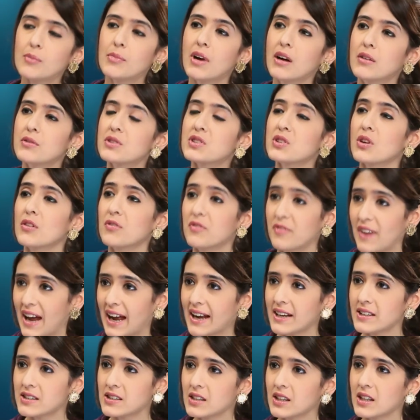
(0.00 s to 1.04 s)
अमाउंट ऑफ
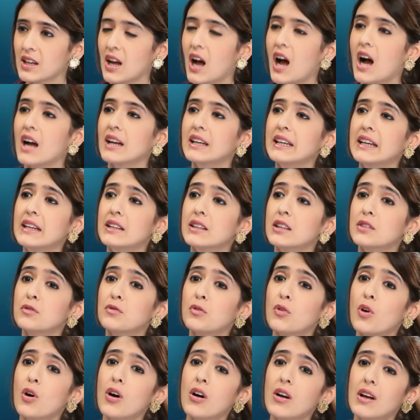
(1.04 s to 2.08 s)
फैट आर नीडेड
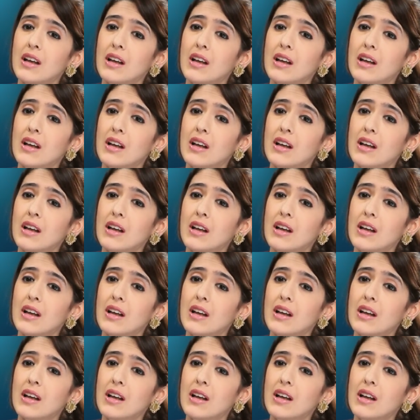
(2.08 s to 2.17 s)
फॉर